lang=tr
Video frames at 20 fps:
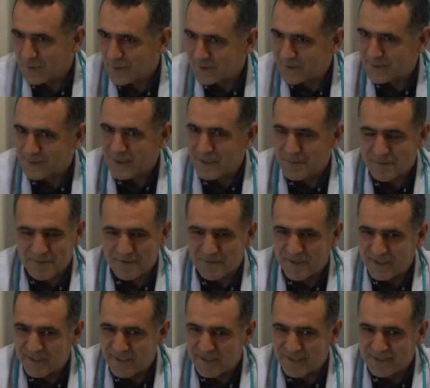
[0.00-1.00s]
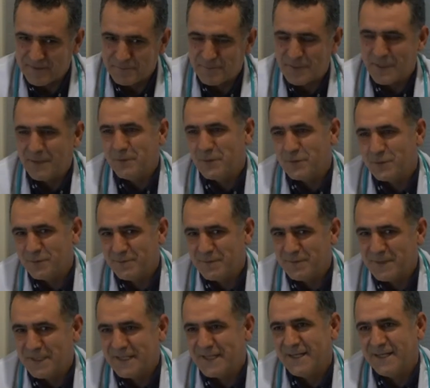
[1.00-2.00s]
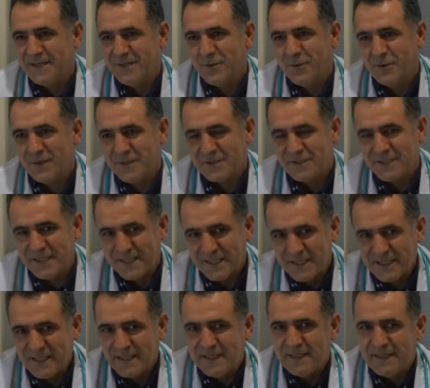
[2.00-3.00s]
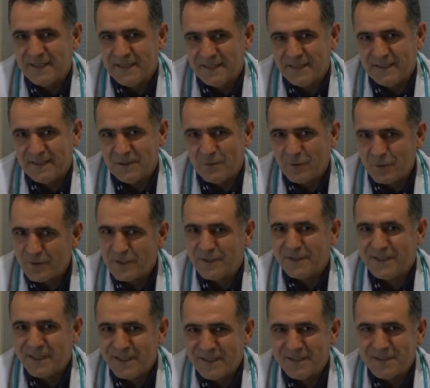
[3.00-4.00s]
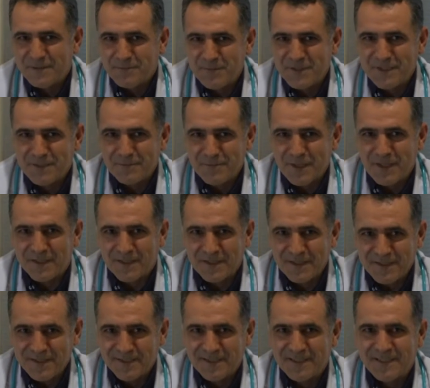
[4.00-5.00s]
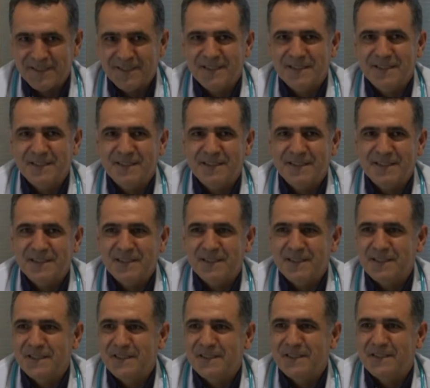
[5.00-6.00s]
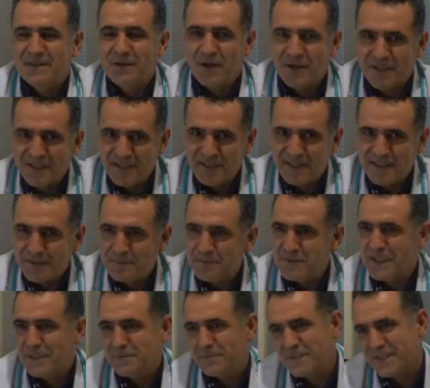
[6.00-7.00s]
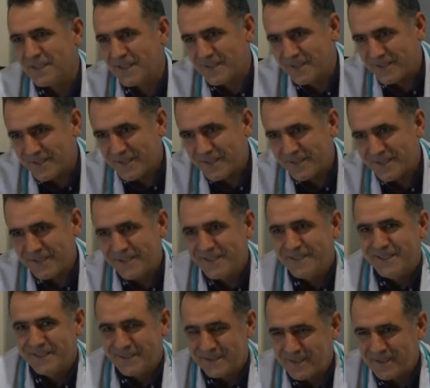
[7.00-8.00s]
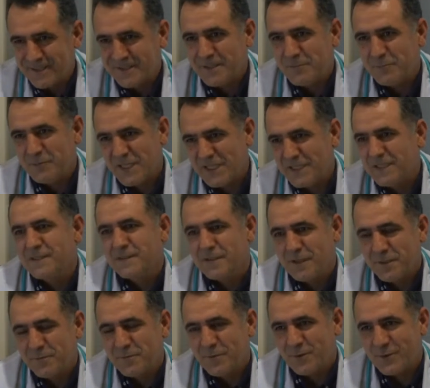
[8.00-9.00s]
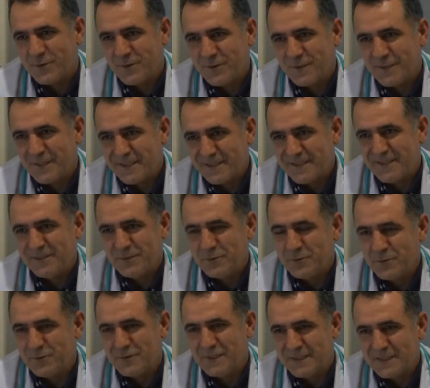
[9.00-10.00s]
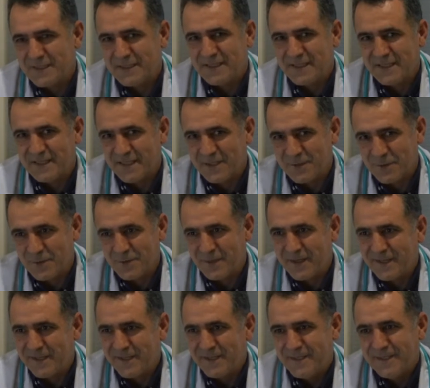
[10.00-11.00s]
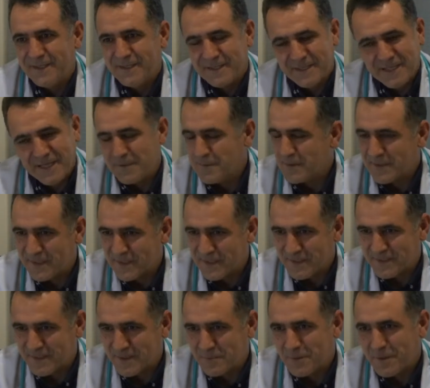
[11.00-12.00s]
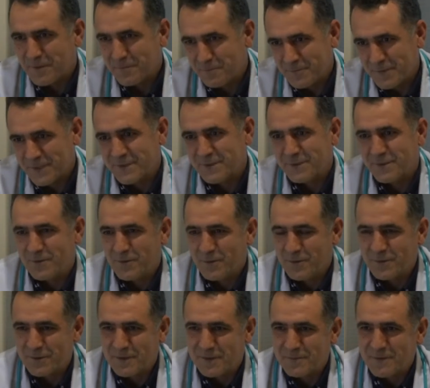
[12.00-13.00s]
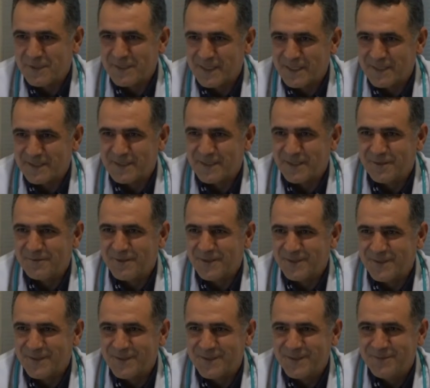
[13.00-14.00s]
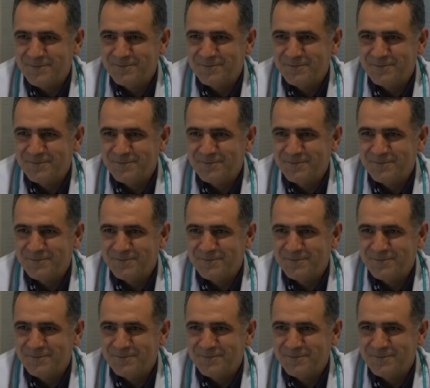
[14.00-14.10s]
aslında ebeveynlerin prematur bebeklerle olan şeyi. E, onlar da en az bizim kadar e, anneler bir hemşire kadar zaten bilgi sahibi oluyorlar. Üstesinden geliyorlar. Gelemedikleri zaman biz orada bir destek veriyoruz.